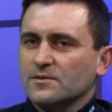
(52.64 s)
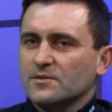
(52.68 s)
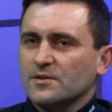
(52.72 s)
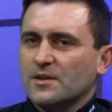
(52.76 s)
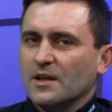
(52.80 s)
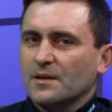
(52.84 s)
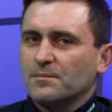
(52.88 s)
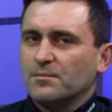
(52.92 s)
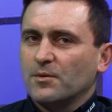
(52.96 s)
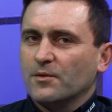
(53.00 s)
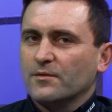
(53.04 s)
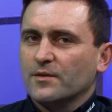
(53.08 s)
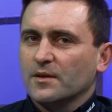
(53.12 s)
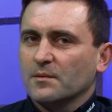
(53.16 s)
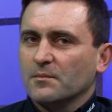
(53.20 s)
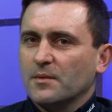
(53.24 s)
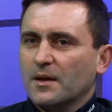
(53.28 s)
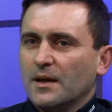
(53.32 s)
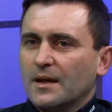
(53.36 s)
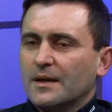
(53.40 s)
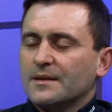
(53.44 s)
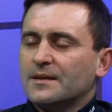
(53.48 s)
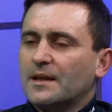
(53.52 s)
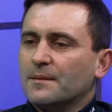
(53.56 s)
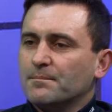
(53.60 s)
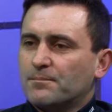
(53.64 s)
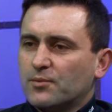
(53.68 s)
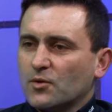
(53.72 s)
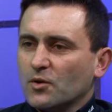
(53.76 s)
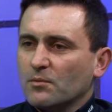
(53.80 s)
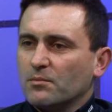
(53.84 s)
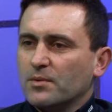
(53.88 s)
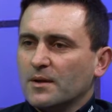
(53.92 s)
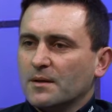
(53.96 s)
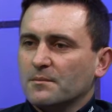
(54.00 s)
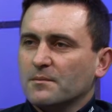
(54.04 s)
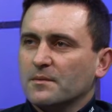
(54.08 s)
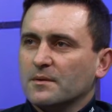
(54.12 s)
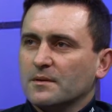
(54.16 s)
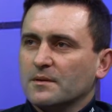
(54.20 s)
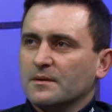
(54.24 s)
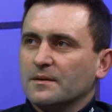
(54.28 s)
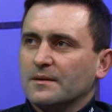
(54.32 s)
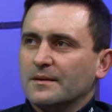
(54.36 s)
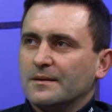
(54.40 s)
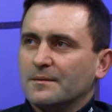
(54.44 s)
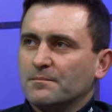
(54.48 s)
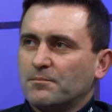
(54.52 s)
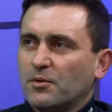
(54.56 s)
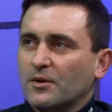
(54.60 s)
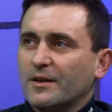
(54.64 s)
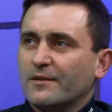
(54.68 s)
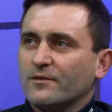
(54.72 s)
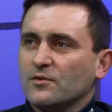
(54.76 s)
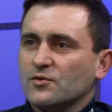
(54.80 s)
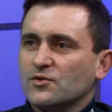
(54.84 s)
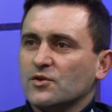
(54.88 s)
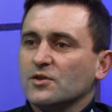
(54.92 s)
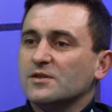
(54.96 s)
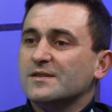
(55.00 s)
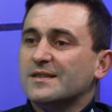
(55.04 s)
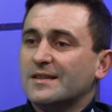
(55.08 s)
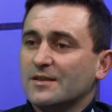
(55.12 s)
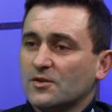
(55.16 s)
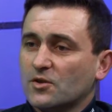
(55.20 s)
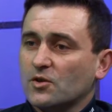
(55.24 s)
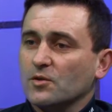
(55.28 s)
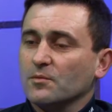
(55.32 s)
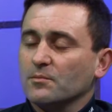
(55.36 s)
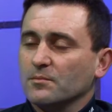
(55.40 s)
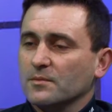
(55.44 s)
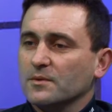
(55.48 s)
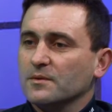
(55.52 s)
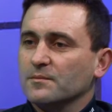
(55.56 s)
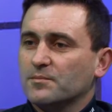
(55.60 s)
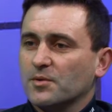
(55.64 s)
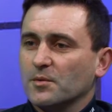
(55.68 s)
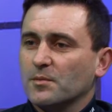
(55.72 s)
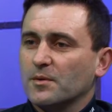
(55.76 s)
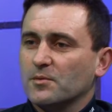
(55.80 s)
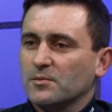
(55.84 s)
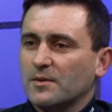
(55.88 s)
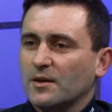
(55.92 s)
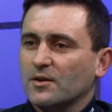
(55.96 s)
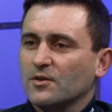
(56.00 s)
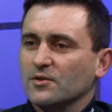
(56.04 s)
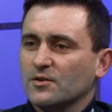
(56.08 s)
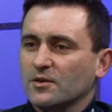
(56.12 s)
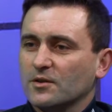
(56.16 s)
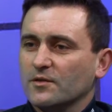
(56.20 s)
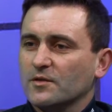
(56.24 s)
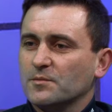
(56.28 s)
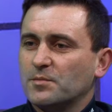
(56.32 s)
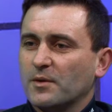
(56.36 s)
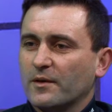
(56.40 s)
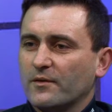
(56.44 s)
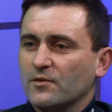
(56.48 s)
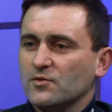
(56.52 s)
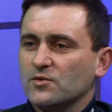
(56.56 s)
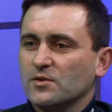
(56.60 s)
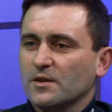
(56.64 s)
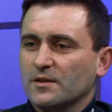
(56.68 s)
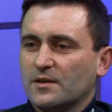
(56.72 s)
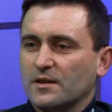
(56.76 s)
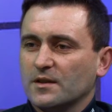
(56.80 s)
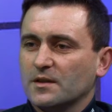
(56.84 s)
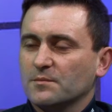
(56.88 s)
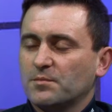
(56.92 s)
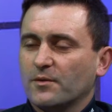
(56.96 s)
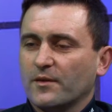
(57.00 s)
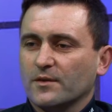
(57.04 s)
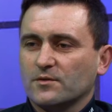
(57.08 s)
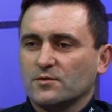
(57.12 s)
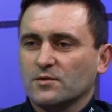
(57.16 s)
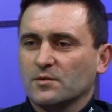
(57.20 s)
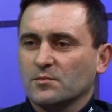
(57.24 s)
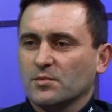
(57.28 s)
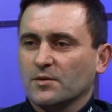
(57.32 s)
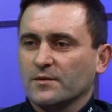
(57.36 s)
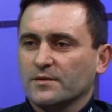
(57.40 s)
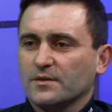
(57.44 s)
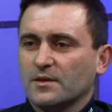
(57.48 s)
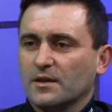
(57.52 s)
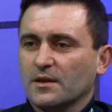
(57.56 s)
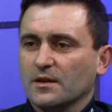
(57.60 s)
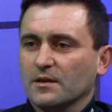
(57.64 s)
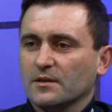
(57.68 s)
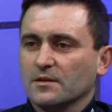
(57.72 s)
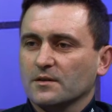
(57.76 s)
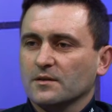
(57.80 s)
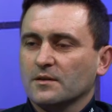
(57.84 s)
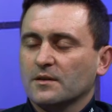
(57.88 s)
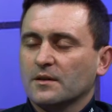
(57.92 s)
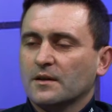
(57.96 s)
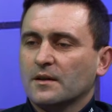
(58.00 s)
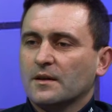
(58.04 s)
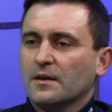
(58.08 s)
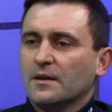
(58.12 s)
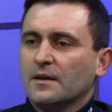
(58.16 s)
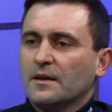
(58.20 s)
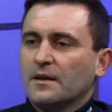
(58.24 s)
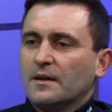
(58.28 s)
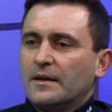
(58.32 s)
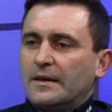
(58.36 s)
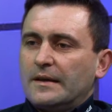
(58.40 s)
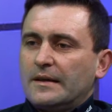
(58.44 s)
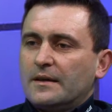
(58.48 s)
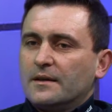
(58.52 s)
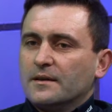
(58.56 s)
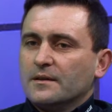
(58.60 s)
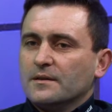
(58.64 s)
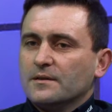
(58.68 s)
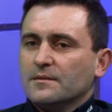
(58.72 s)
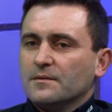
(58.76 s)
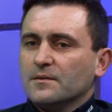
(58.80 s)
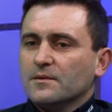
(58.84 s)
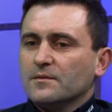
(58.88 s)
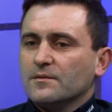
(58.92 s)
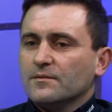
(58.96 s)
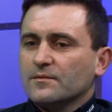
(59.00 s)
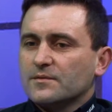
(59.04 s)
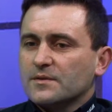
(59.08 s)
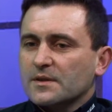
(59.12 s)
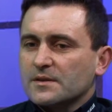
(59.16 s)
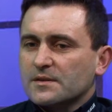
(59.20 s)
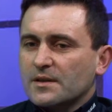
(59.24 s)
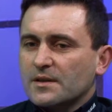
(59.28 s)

e, że tak powiem, ten problem e, pojawił się, syndrom problemu narkotykowego pojawił się na terenie powiatu dąbrowskiego. W